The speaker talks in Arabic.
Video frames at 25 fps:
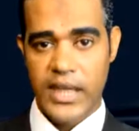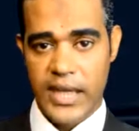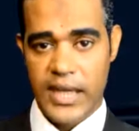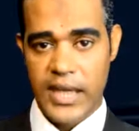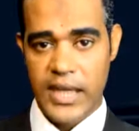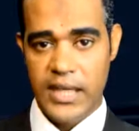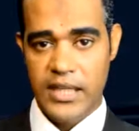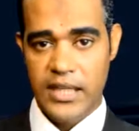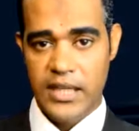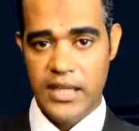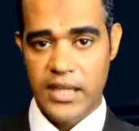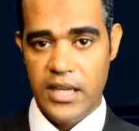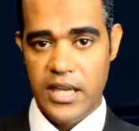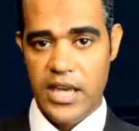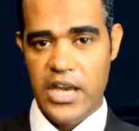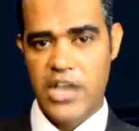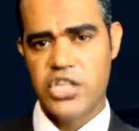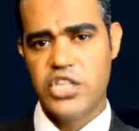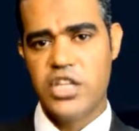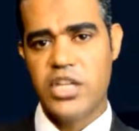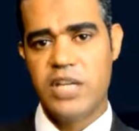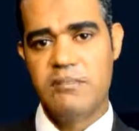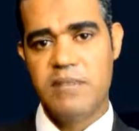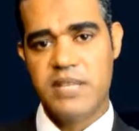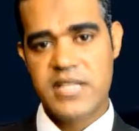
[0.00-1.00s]
عالي
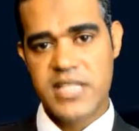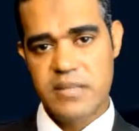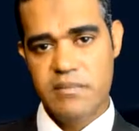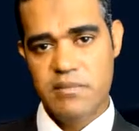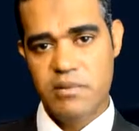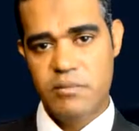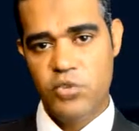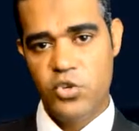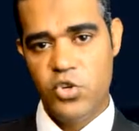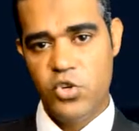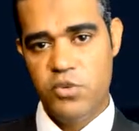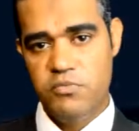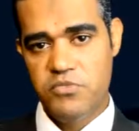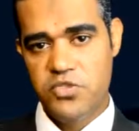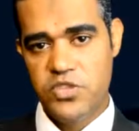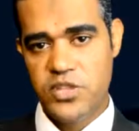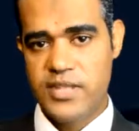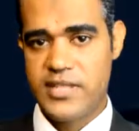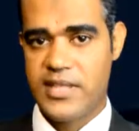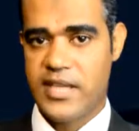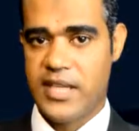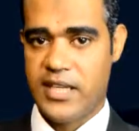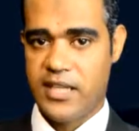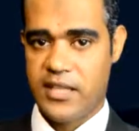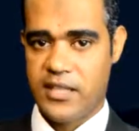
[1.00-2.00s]
عشان ما اسبب لهمش
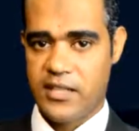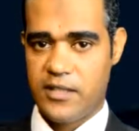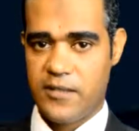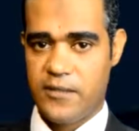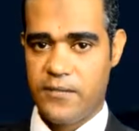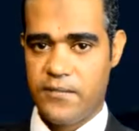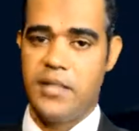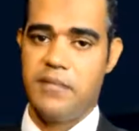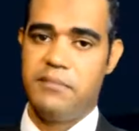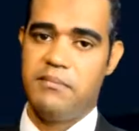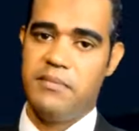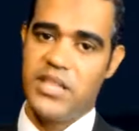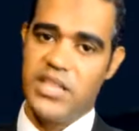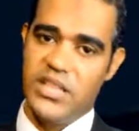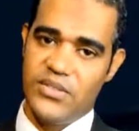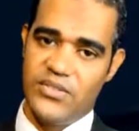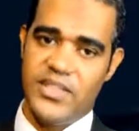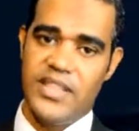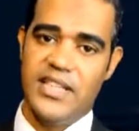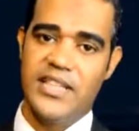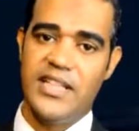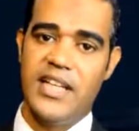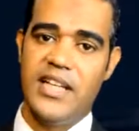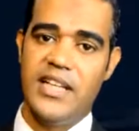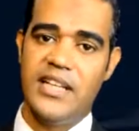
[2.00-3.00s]
ازعاج اتمنى في
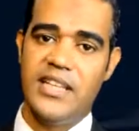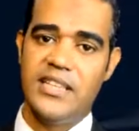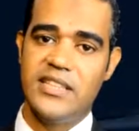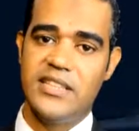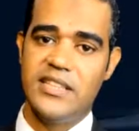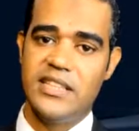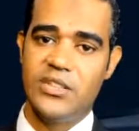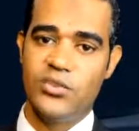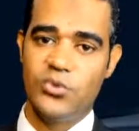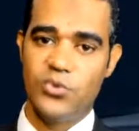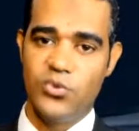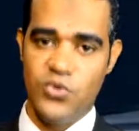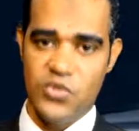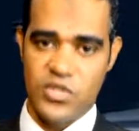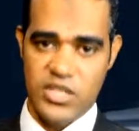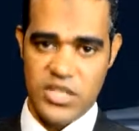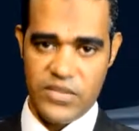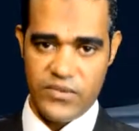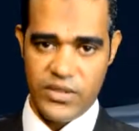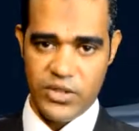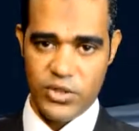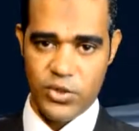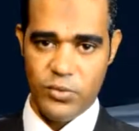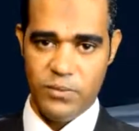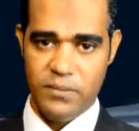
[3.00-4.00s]
نهايه حلقتنا تكونوا
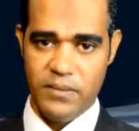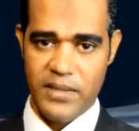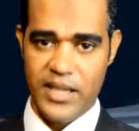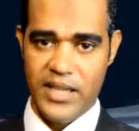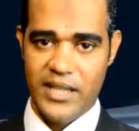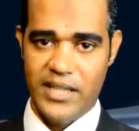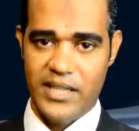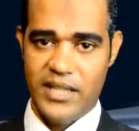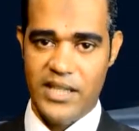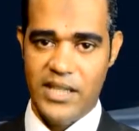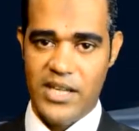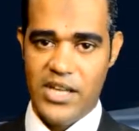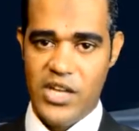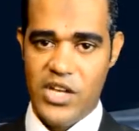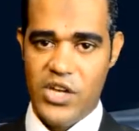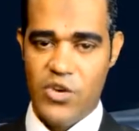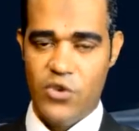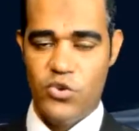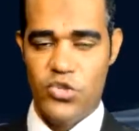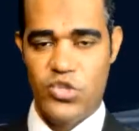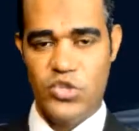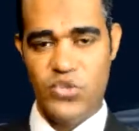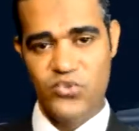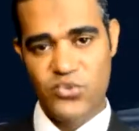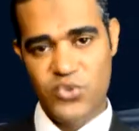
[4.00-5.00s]
استفدتم معانا
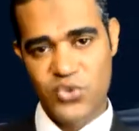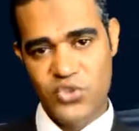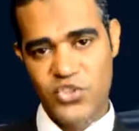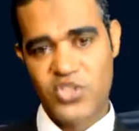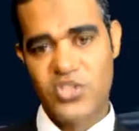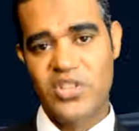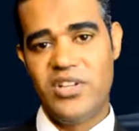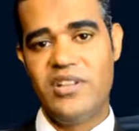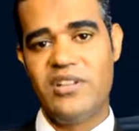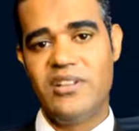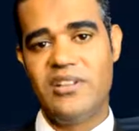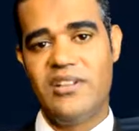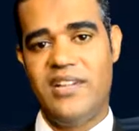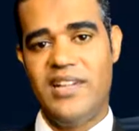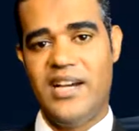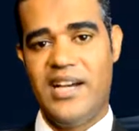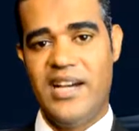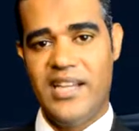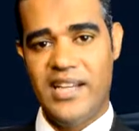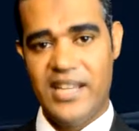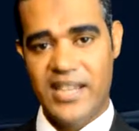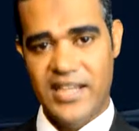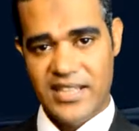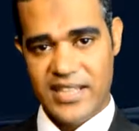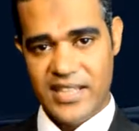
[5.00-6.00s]
اشوفكم ان شاء الله
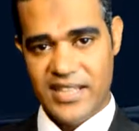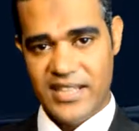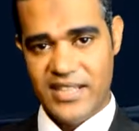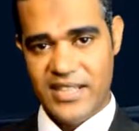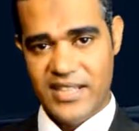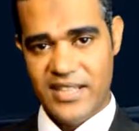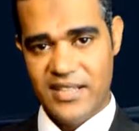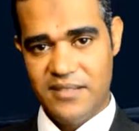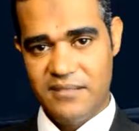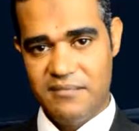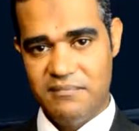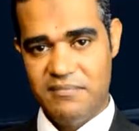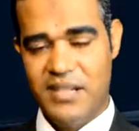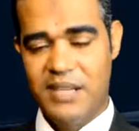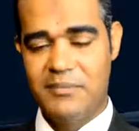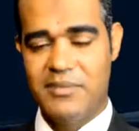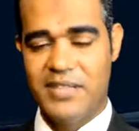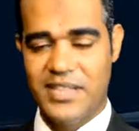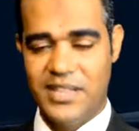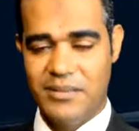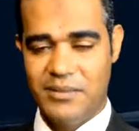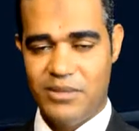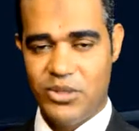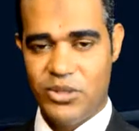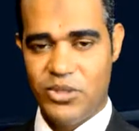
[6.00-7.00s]
الحلقه الجايه مع
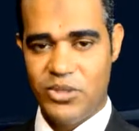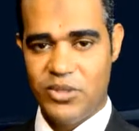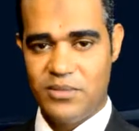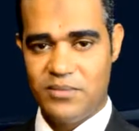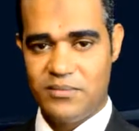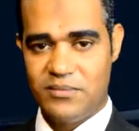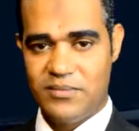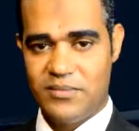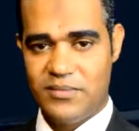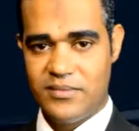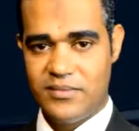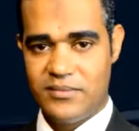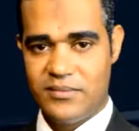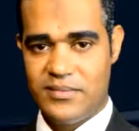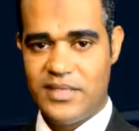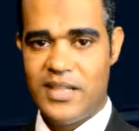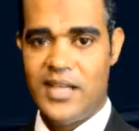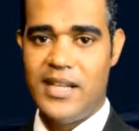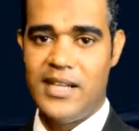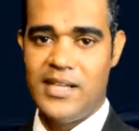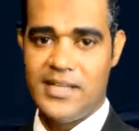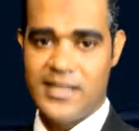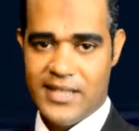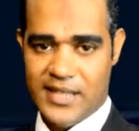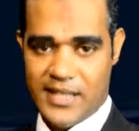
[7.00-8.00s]
برنامجكم
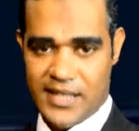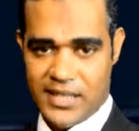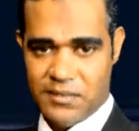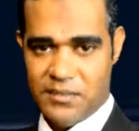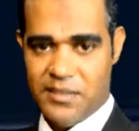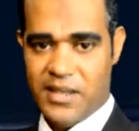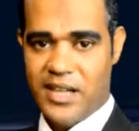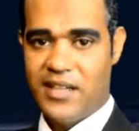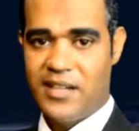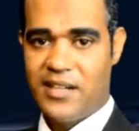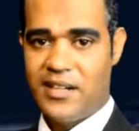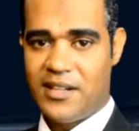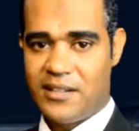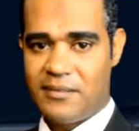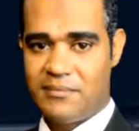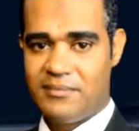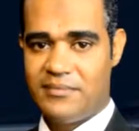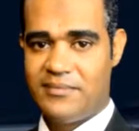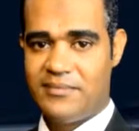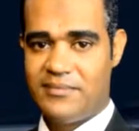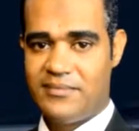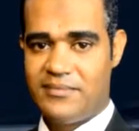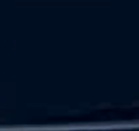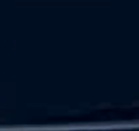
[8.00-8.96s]
الاتيكيت مع كرم